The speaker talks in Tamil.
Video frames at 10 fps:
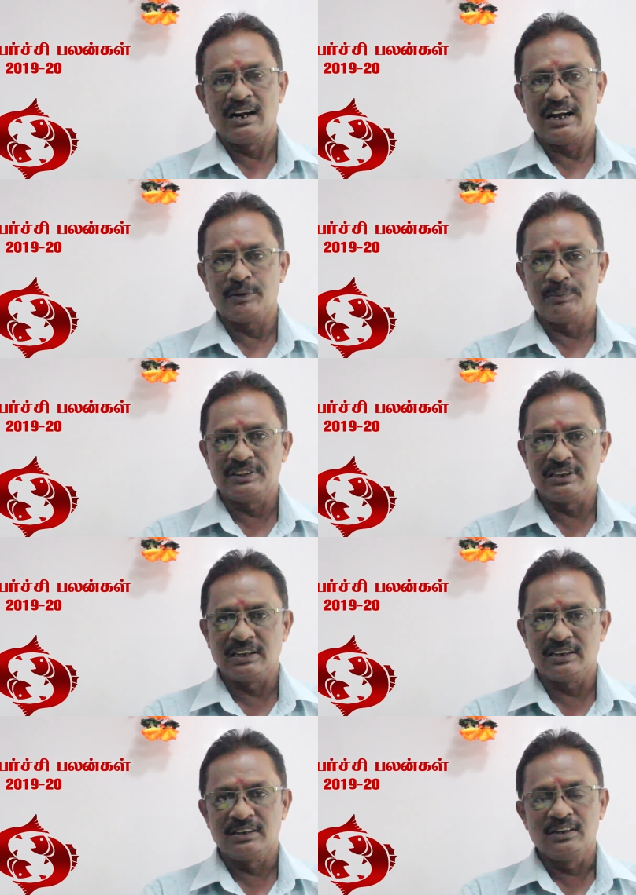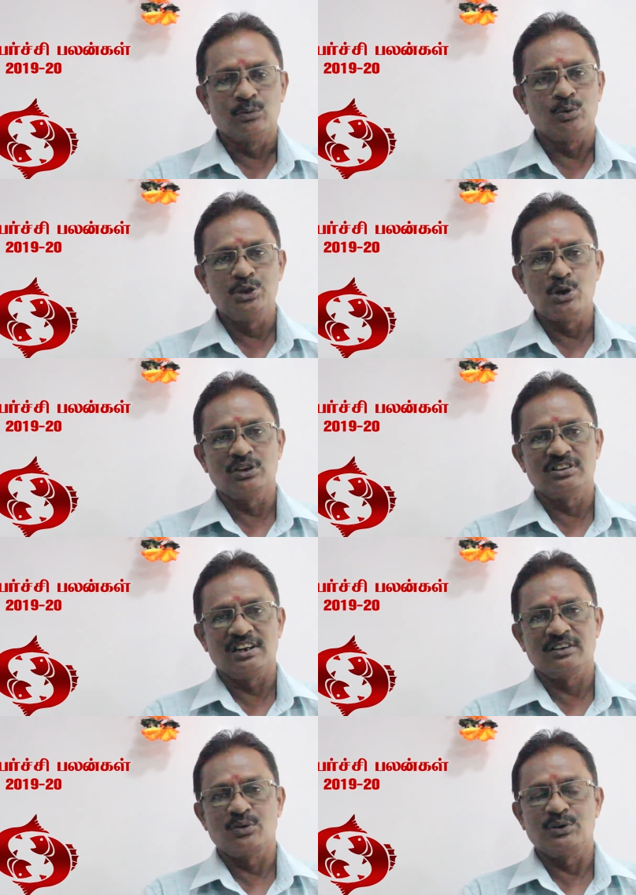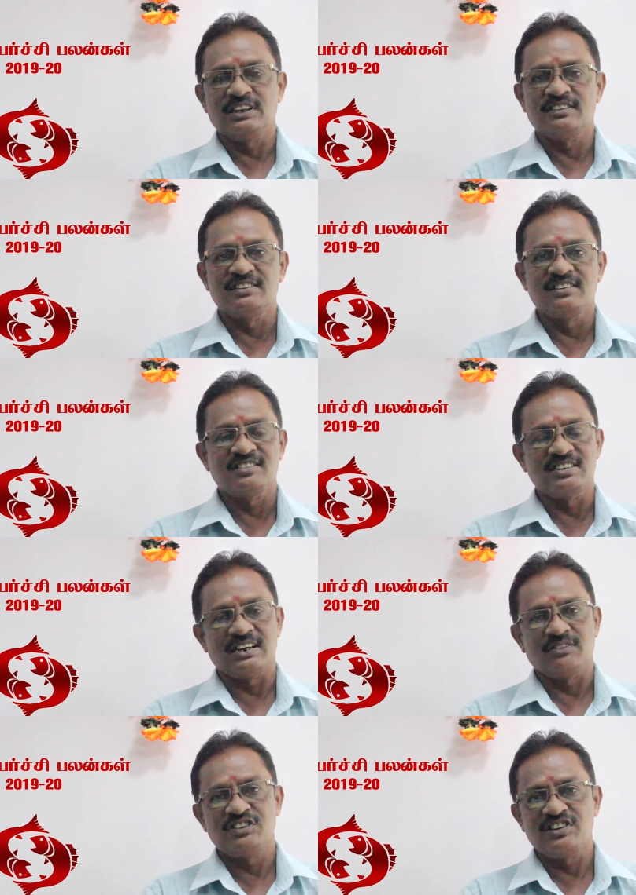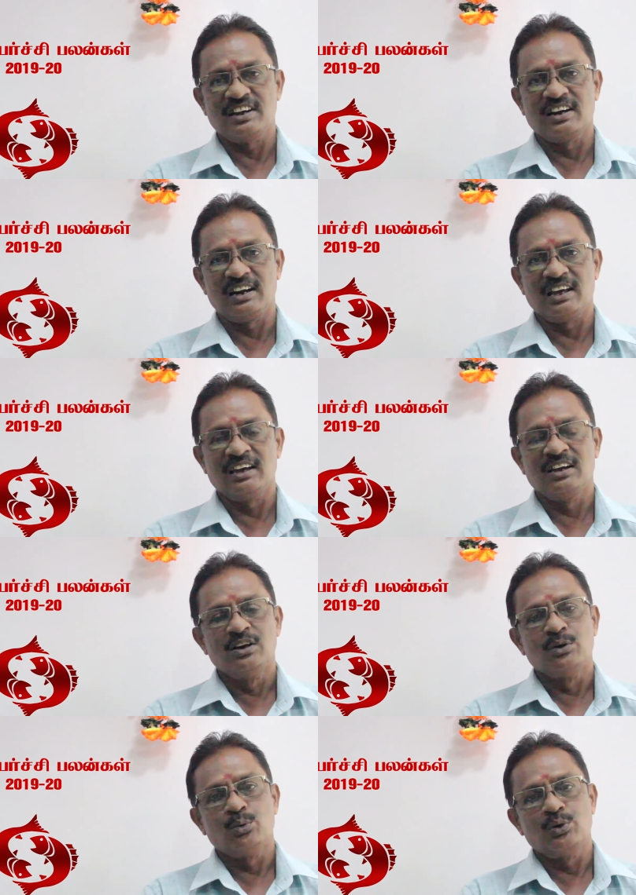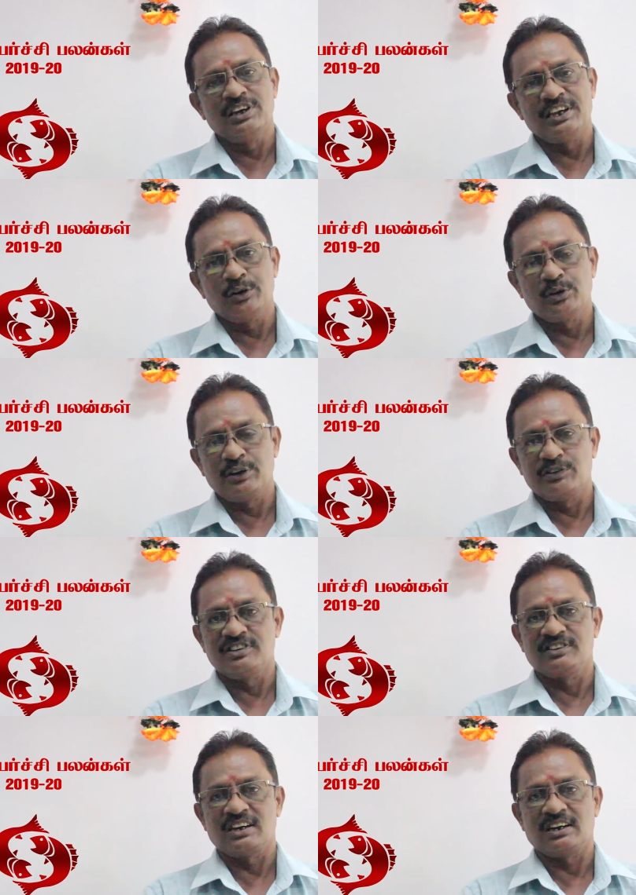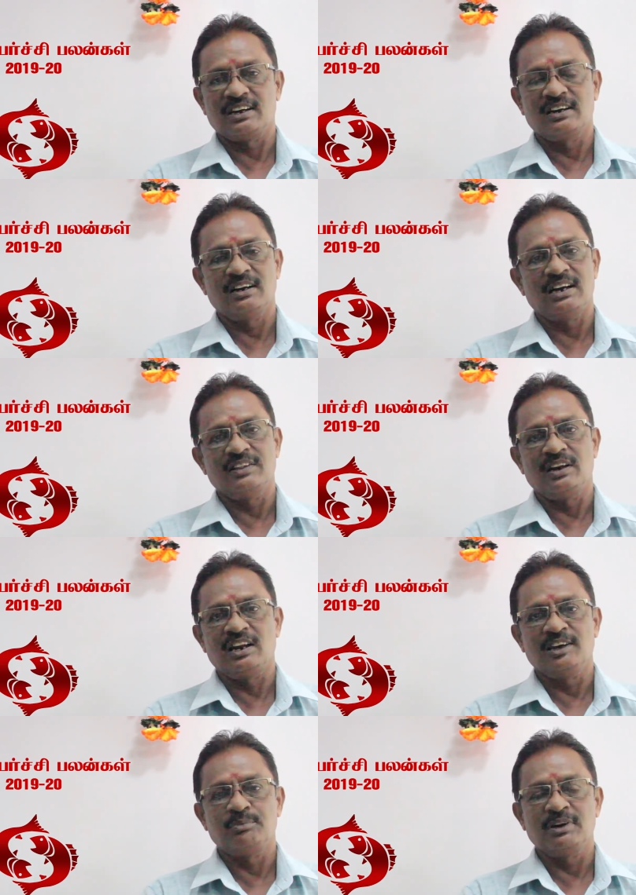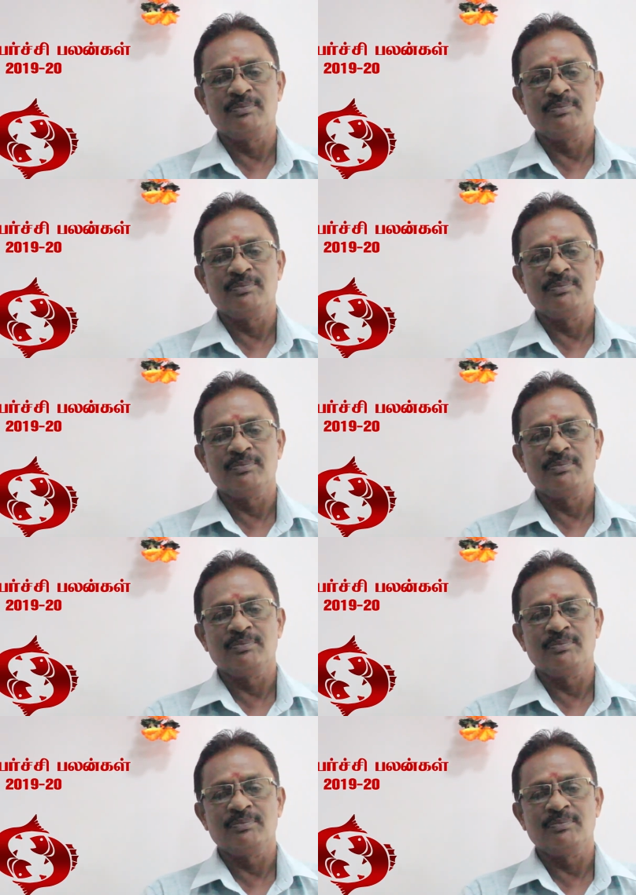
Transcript: அதை பற்றியில் உத்தியோகத்தில் இருக்கக்கூடிய சின்ன சின்ன விஷயங்களில் உங்களுக்கு என்கொயரி வச்சுருந்தாங்கனாக்கா அதெல்லாம் இப்போ